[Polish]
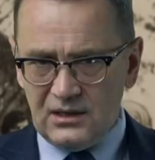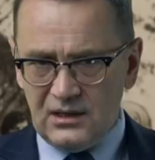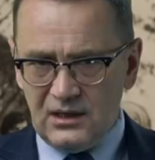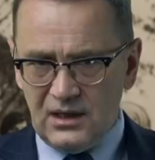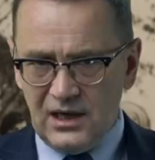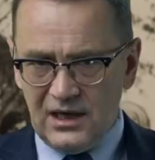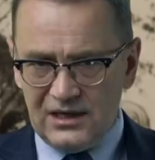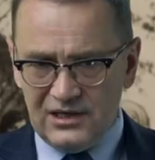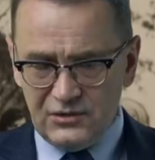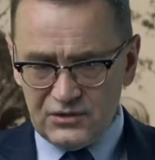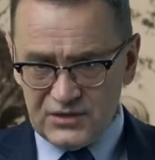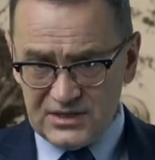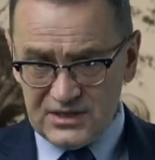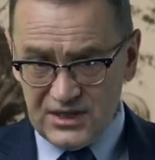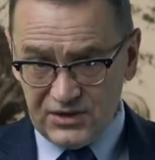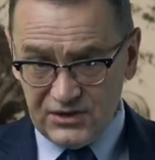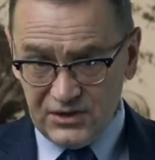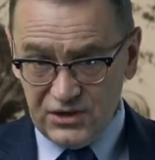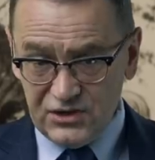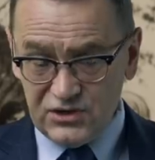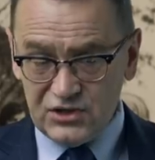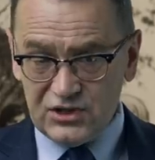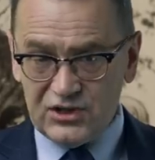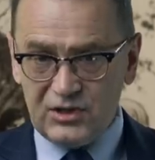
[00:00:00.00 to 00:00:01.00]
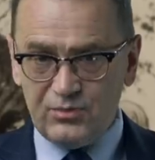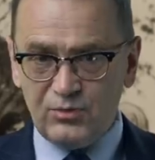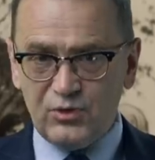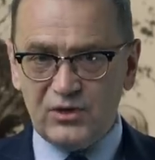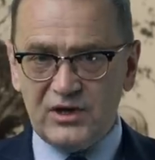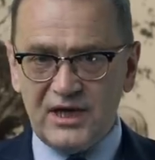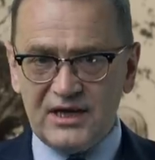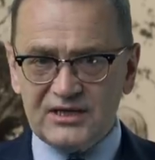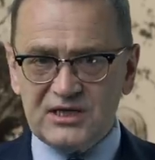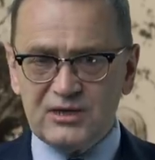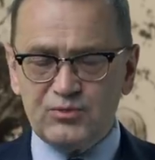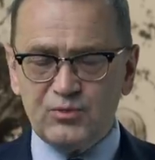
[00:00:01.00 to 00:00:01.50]
Ale ostatecznie
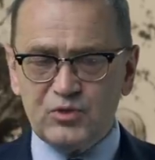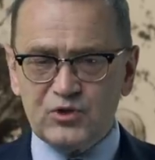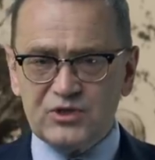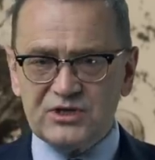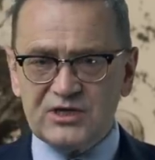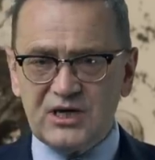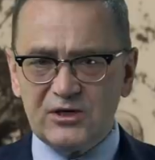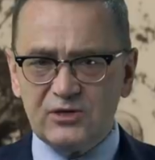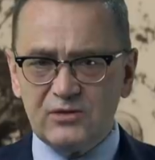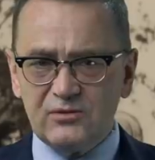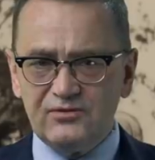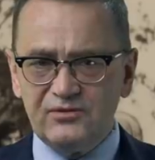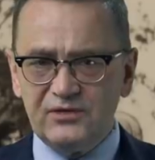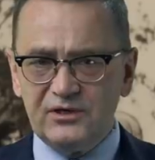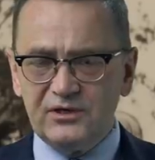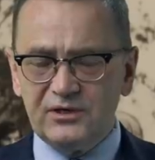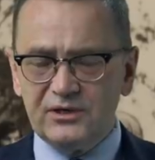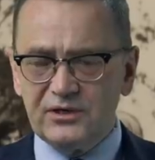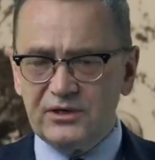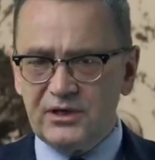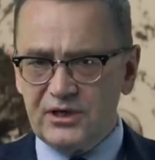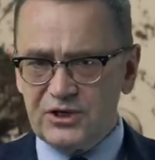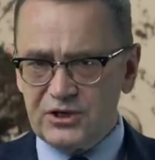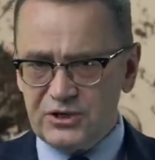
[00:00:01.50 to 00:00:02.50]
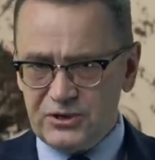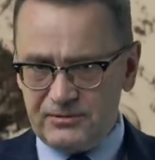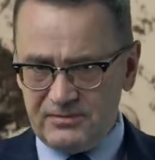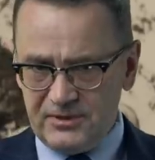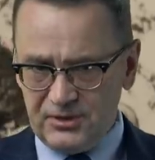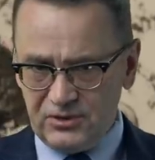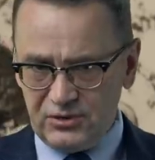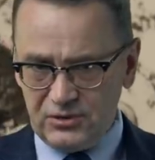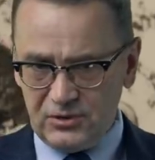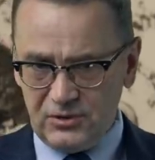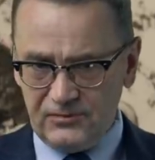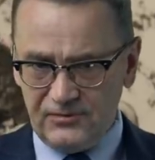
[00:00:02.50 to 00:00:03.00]
Polacy postanowili
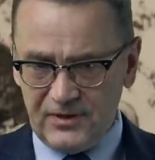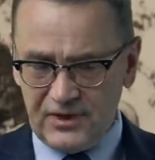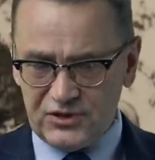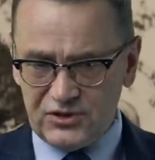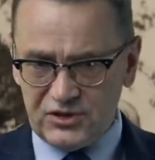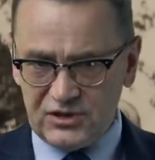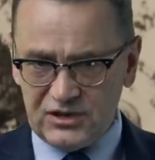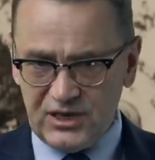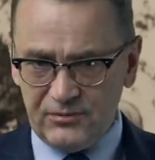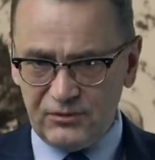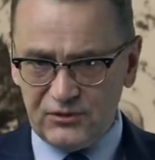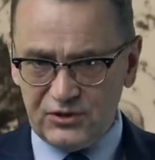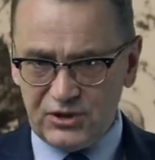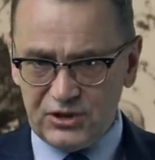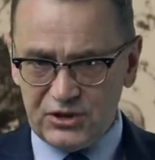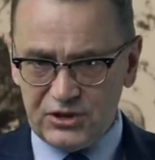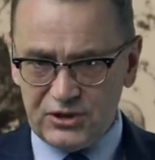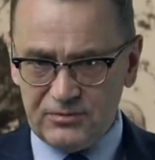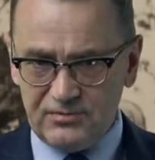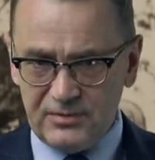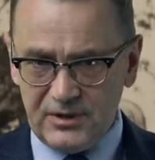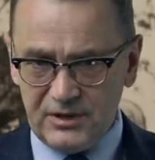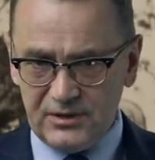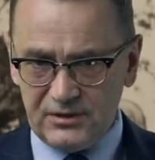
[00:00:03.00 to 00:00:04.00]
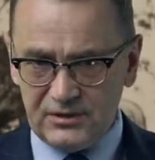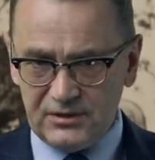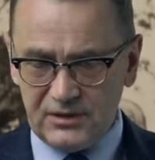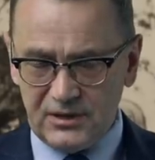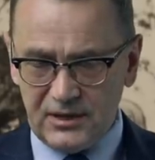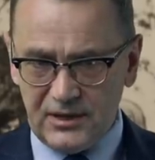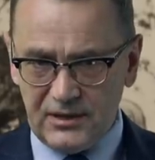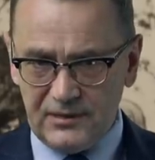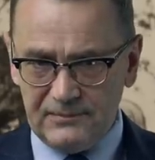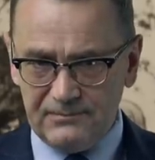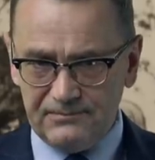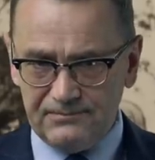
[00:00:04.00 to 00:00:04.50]
świętować tamte
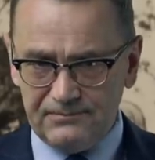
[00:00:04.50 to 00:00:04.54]
święta.